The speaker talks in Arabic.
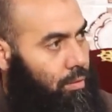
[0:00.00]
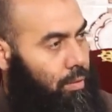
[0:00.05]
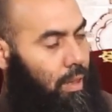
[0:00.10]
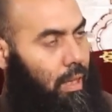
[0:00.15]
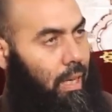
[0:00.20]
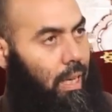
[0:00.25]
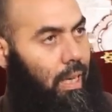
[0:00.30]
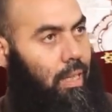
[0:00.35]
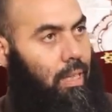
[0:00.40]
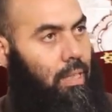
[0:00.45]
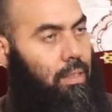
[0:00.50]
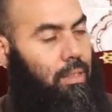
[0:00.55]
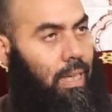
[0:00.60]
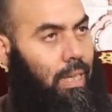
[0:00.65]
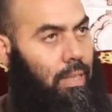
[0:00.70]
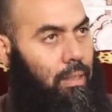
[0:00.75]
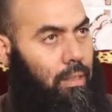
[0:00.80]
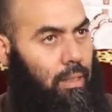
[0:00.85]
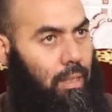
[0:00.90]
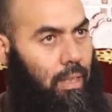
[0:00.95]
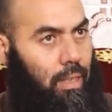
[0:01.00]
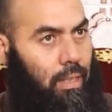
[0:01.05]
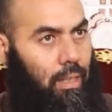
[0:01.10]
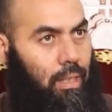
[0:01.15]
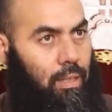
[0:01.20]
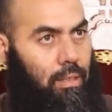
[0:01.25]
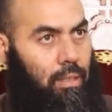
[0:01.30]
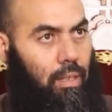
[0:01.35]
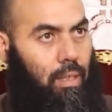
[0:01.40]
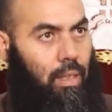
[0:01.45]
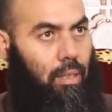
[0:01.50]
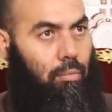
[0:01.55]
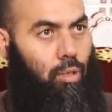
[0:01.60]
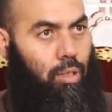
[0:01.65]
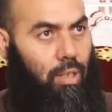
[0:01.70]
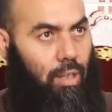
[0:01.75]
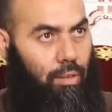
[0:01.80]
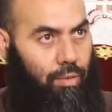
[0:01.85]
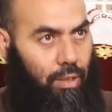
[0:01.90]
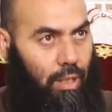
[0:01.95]
فلعل التحديات التي
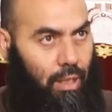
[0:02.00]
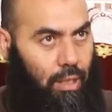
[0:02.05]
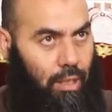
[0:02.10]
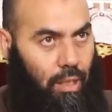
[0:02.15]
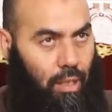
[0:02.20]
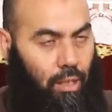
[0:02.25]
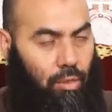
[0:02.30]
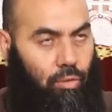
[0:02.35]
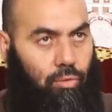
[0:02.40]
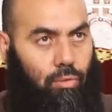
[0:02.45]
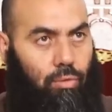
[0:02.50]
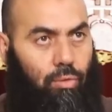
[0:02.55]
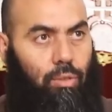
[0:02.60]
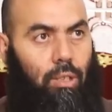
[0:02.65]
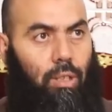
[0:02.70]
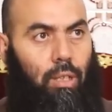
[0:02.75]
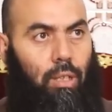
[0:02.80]
كبرنا فيها نحن